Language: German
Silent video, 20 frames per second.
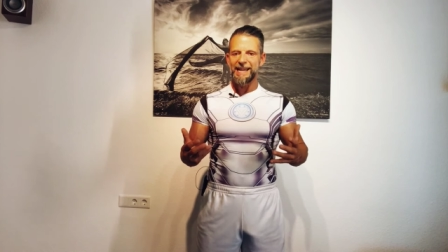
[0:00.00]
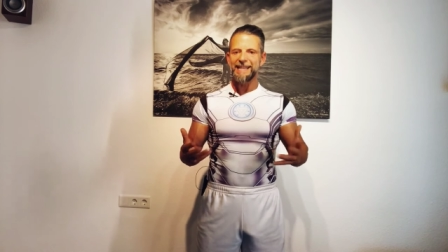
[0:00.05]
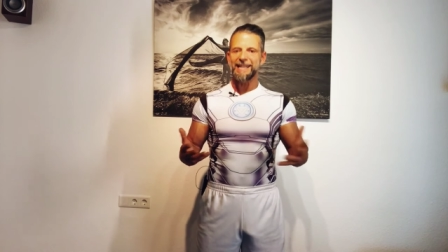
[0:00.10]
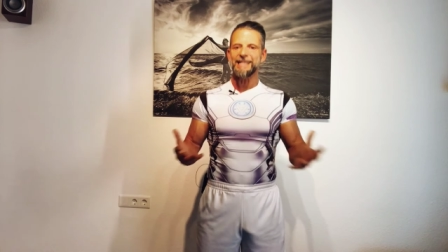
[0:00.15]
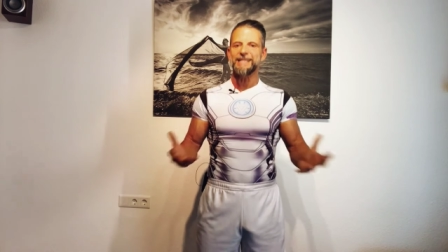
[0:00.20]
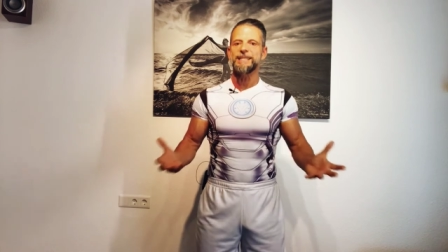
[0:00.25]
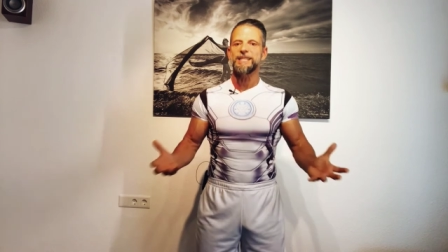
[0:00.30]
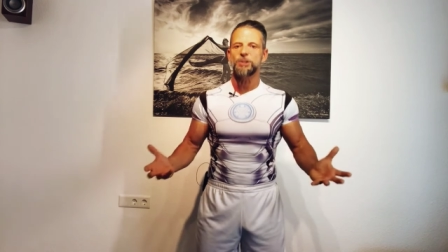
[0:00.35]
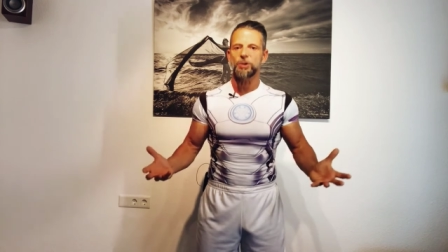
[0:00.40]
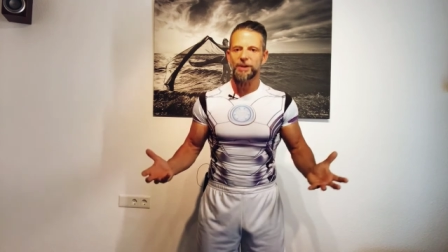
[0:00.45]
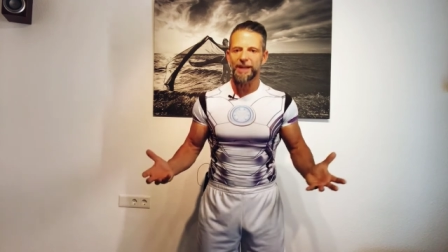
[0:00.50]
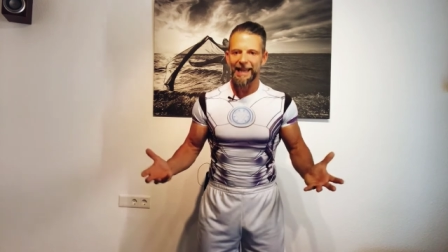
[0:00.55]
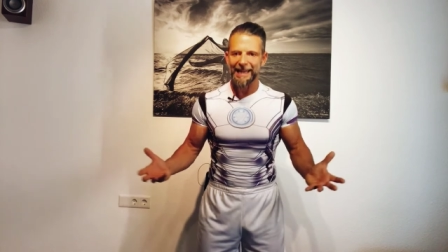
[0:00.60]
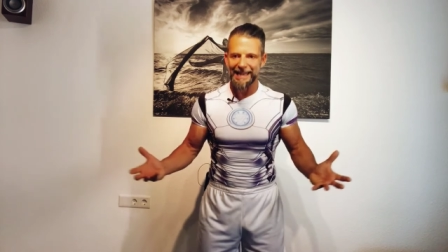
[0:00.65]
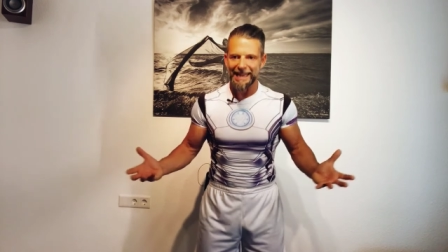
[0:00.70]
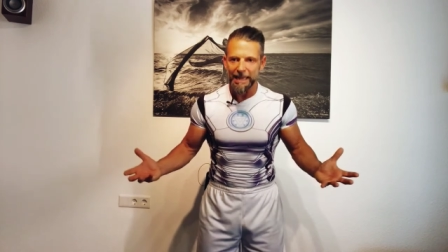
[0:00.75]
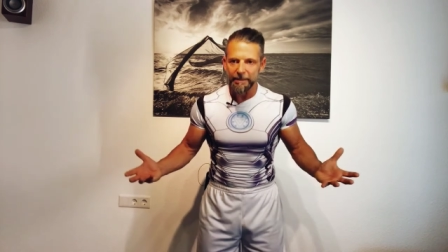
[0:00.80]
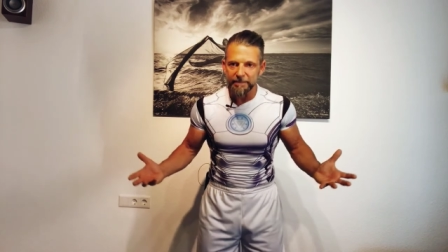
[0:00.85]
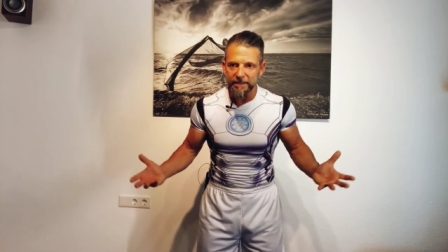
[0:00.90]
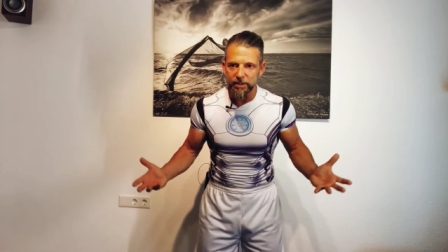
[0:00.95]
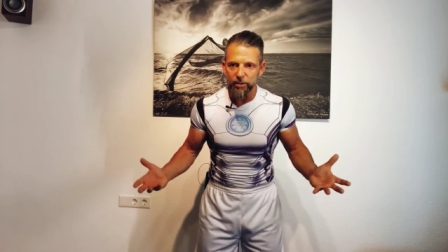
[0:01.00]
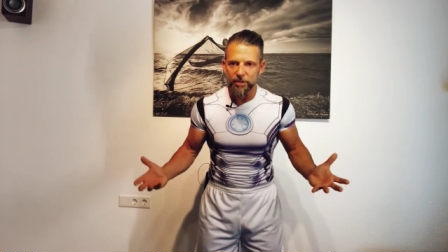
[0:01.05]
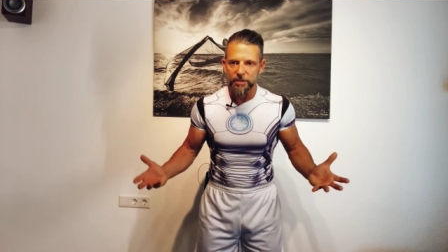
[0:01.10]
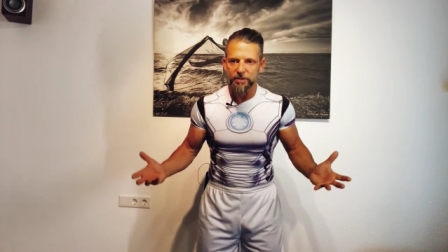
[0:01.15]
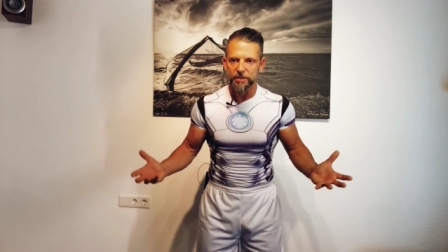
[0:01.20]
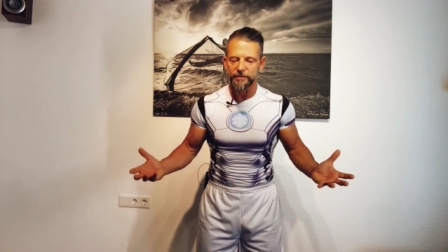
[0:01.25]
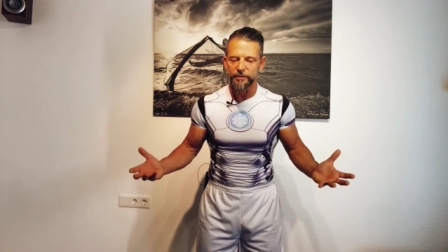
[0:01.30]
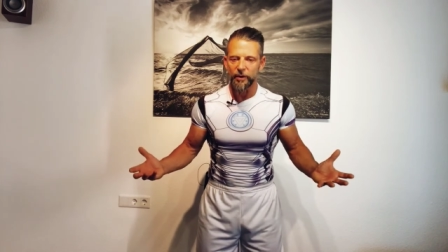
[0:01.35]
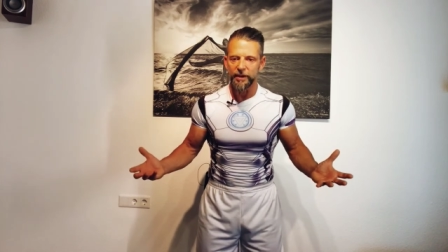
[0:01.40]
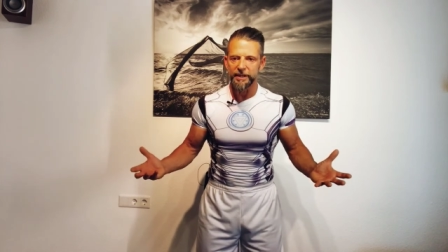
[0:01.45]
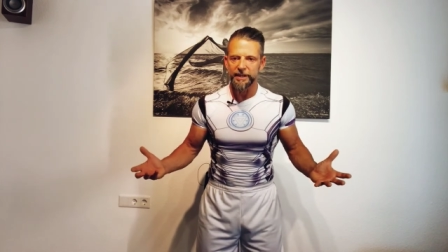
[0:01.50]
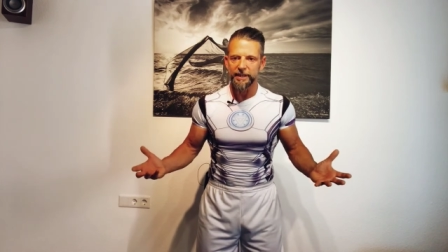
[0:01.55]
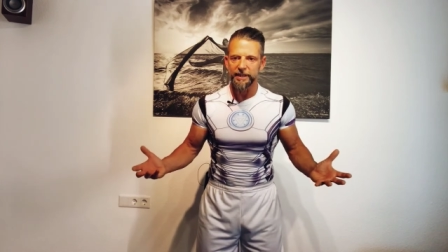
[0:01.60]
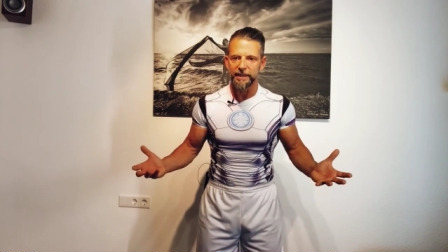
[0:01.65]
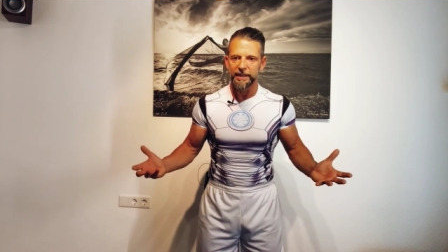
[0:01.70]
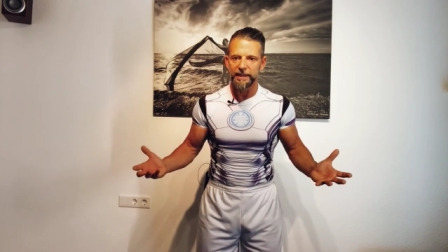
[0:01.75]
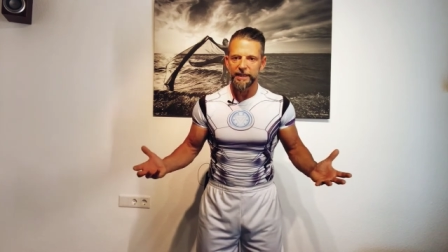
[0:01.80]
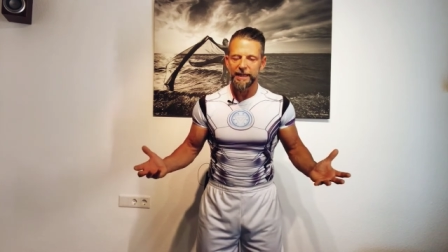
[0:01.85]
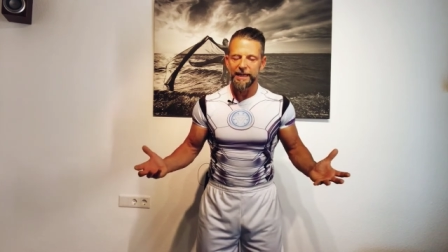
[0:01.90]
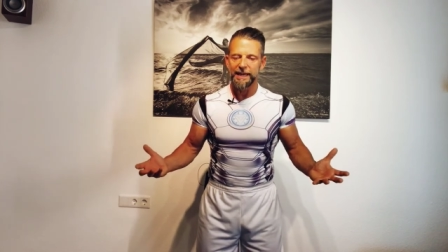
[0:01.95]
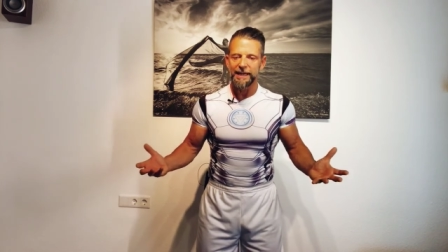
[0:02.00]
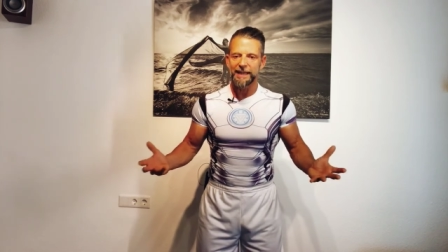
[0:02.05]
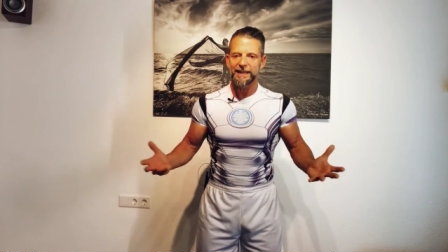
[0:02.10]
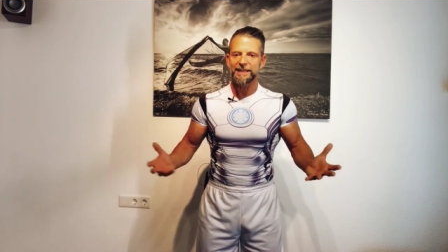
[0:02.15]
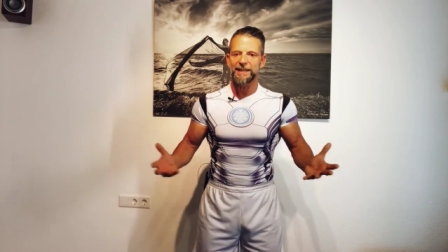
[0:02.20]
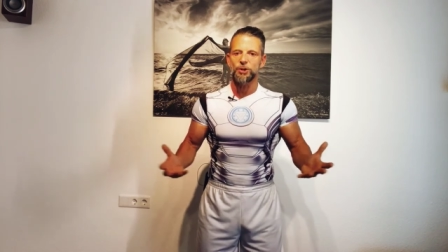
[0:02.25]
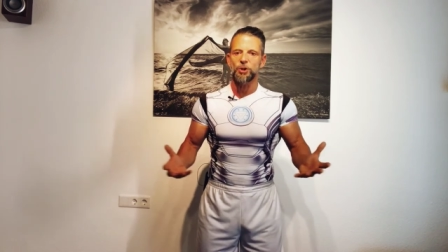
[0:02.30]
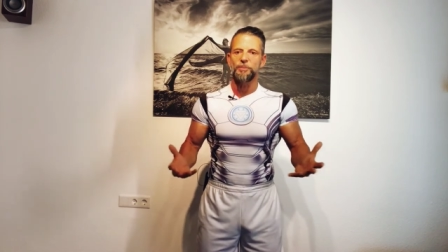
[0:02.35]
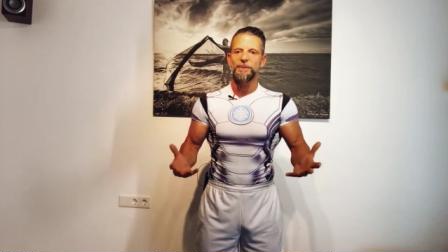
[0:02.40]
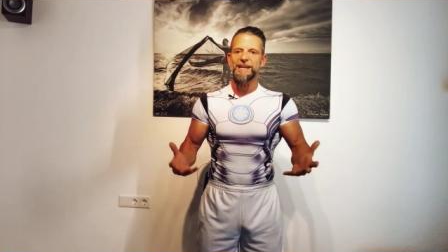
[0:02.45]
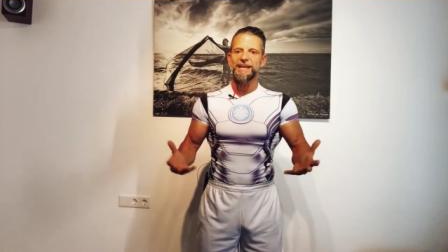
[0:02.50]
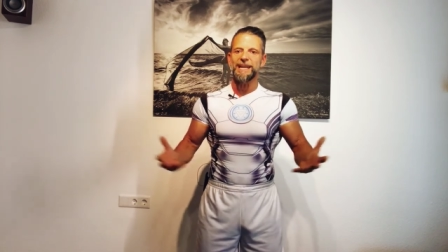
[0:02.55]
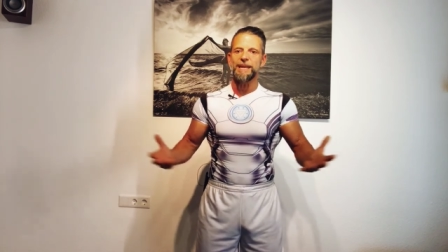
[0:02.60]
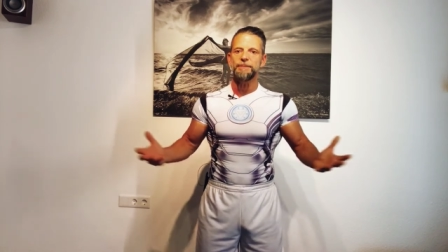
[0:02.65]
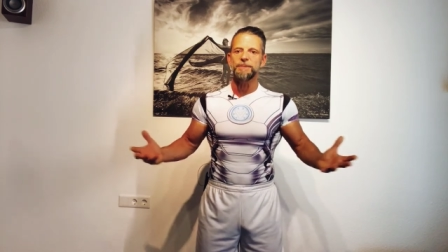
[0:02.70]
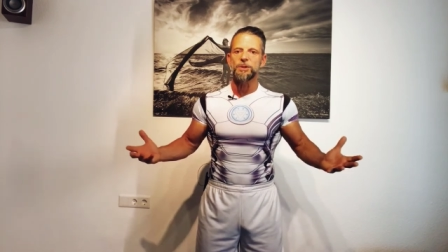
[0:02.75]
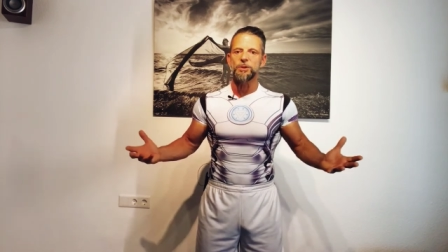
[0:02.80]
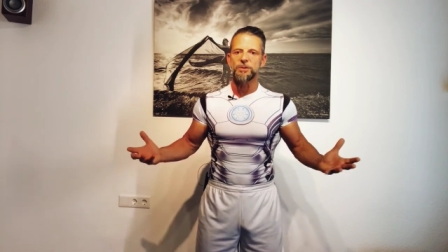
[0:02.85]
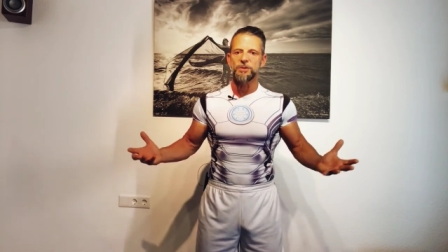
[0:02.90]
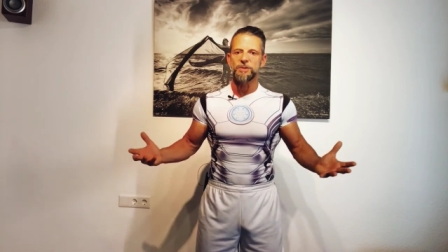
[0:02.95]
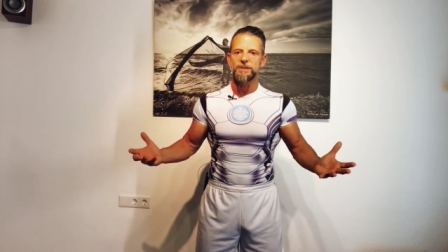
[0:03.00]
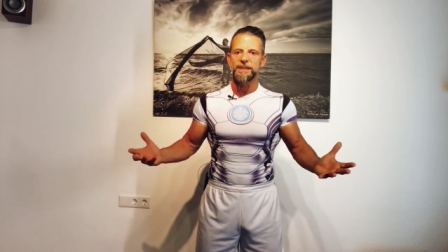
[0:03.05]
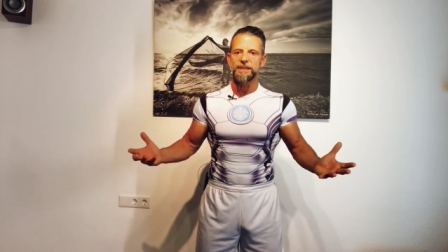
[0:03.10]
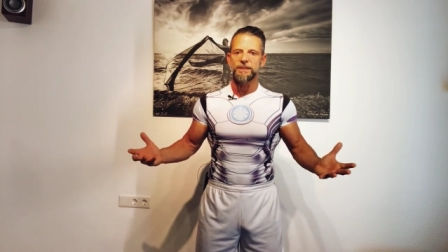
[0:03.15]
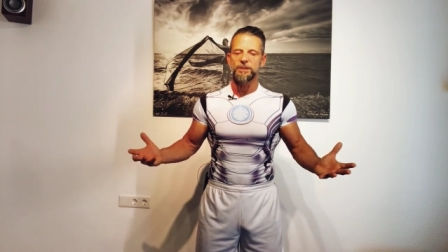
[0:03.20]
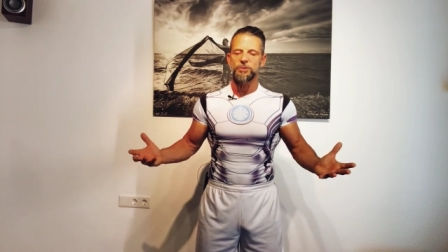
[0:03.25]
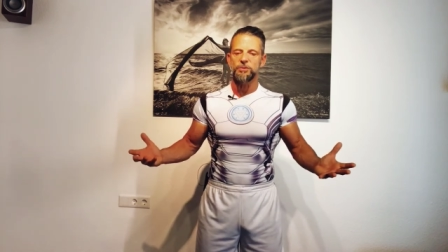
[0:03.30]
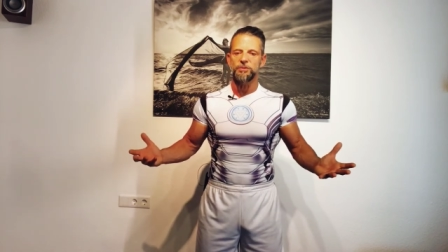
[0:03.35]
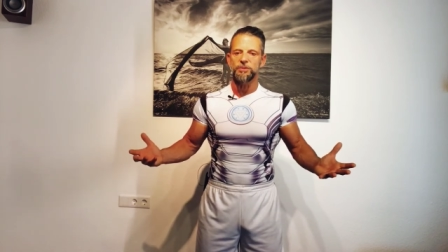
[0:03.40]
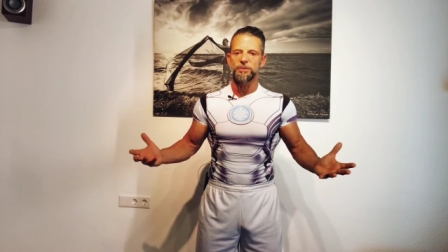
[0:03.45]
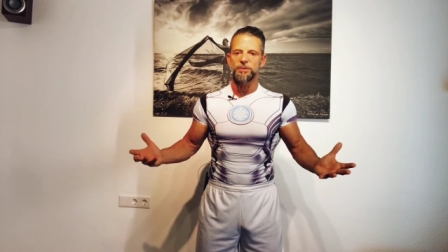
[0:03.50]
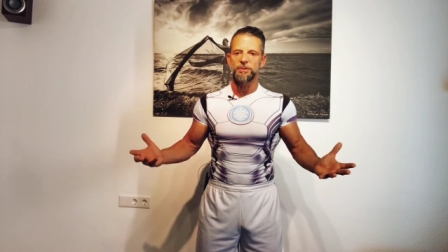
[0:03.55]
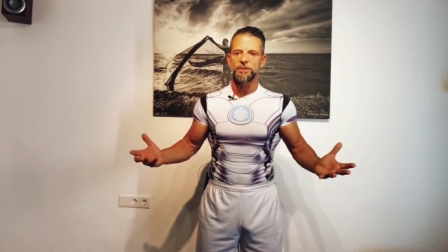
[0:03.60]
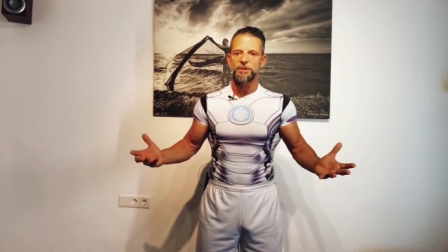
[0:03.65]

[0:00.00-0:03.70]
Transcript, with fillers: Das ist doch kein Lebensluxus, Freunde. Das hat doch mit Lebensluxus nichts zu tun.